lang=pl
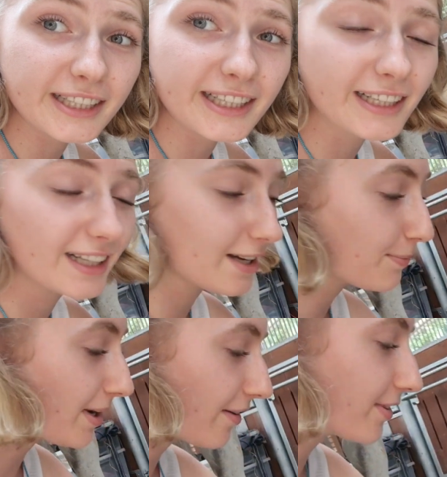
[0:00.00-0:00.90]
I
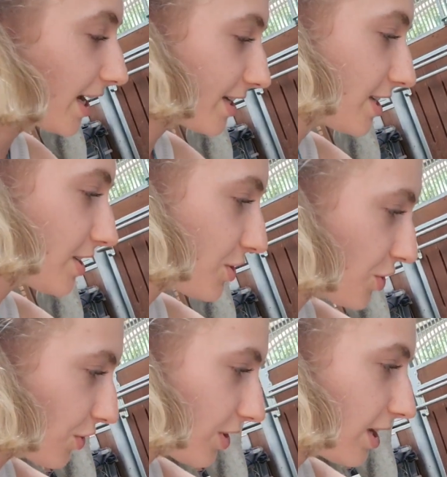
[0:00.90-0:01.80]
naprawdę jak się je
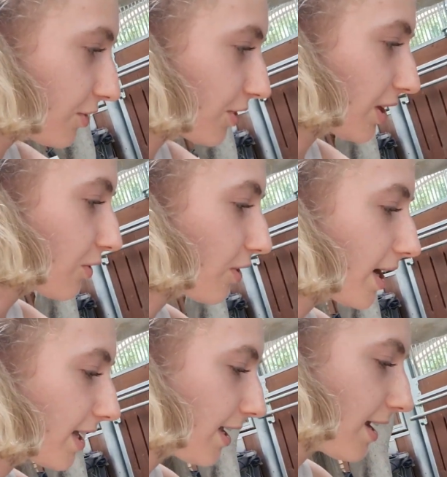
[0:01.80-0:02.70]
ściągnie, to ta
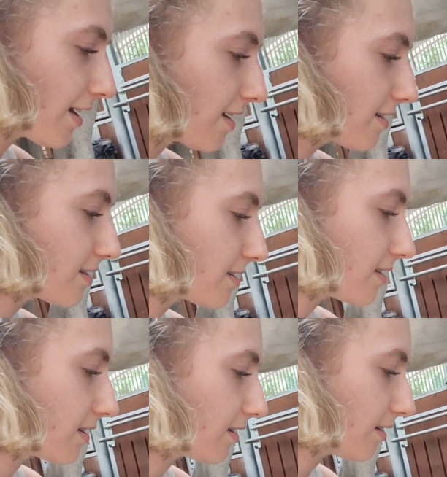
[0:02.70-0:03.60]
noga nie
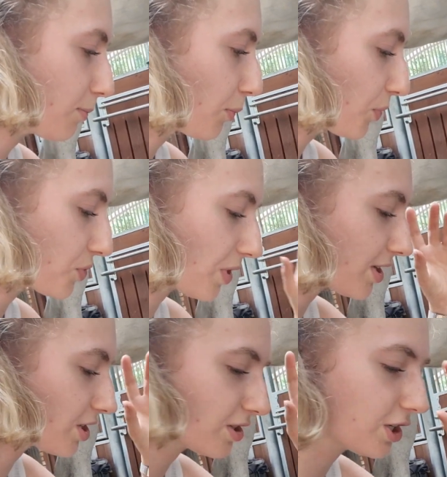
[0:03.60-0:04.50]
jest e, po prostu
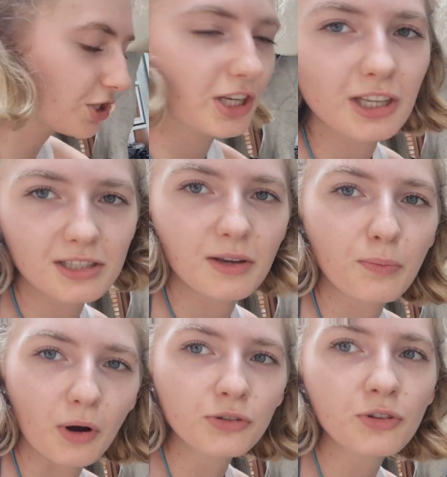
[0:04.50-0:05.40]
aż nie ciągnie z niej
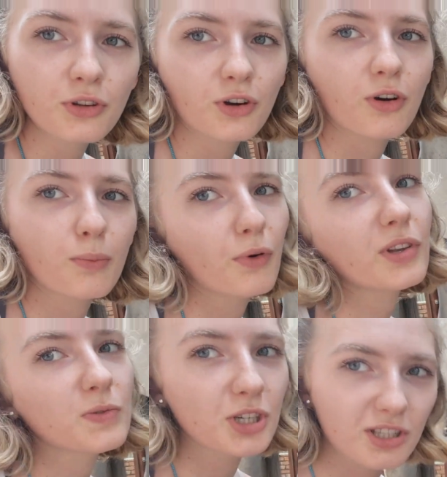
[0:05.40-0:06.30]
pot, tylko
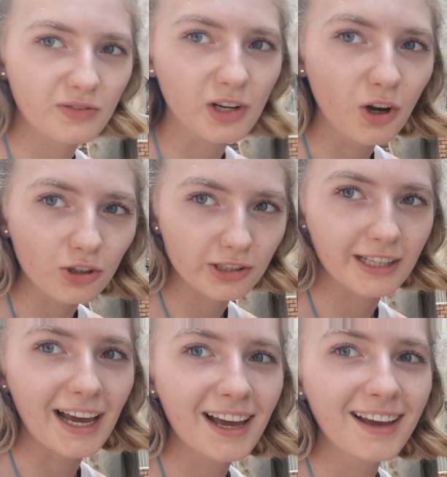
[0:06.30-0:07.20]
powiedzmy, że jest
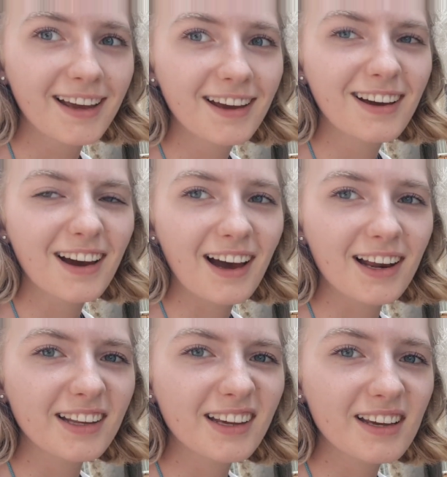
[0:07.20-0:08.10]
wilgotna,
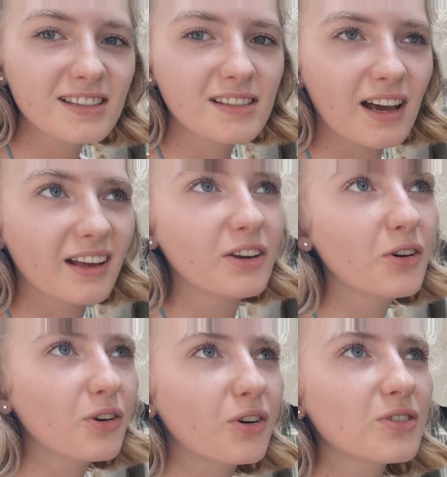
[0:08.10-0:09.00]
ale nie jest ani
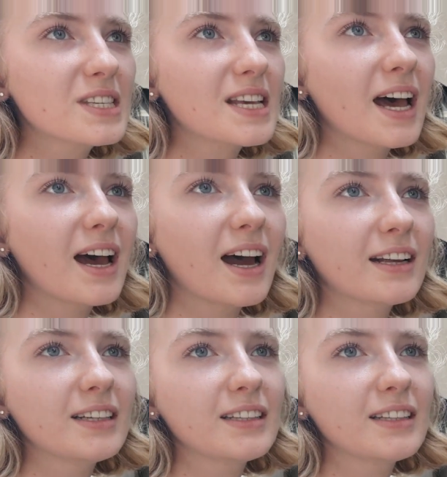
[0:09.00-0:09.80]
gorąca, ani